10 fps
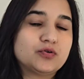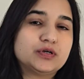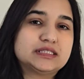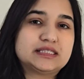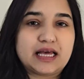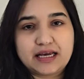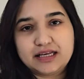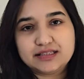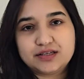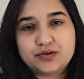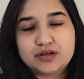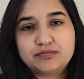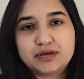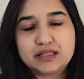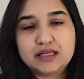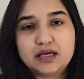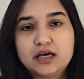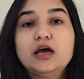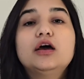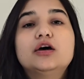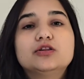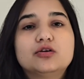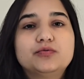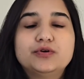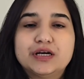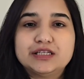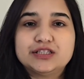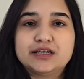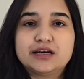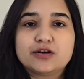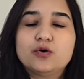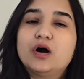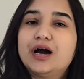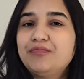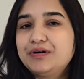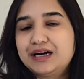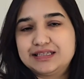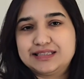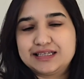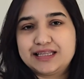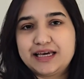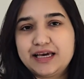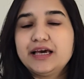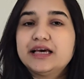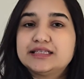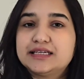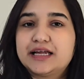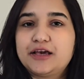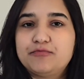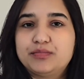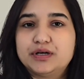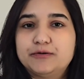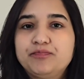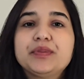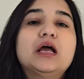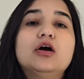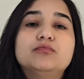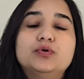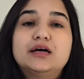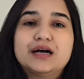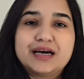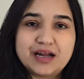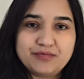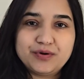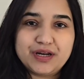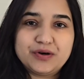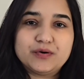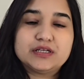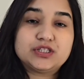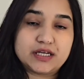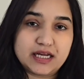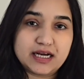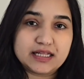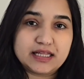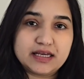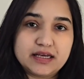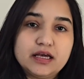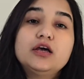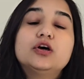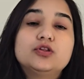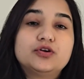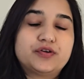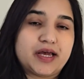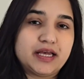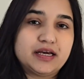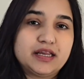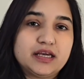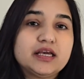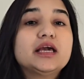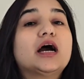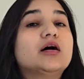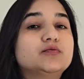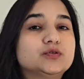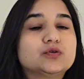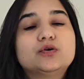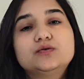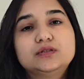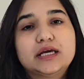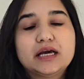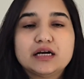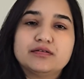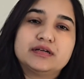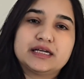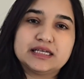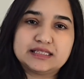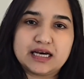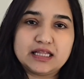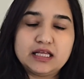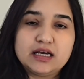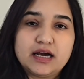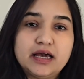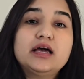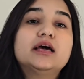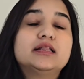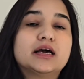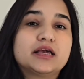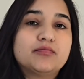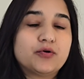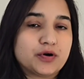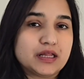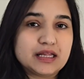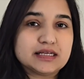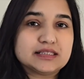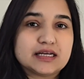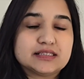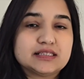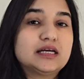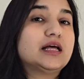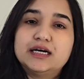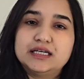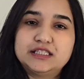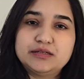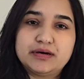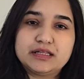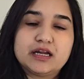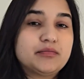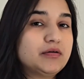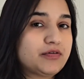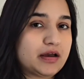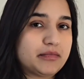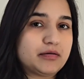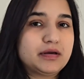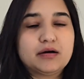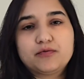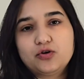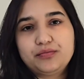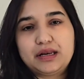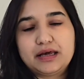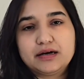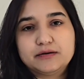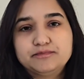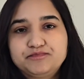कोई स्नैक की ज़रूरत पड़ती है तो भुना चना को आप खा सकते हैं ऐसे टाइम पर अगर आप भुने हुए चने खाते हैं तो ट्राई करिए कि आप उसको उनके कवर के साथ ही खाएं ताकि प्रोटीन के साथ साथ अच्छी मात्रा में फाइबर भी आपको मिलेगा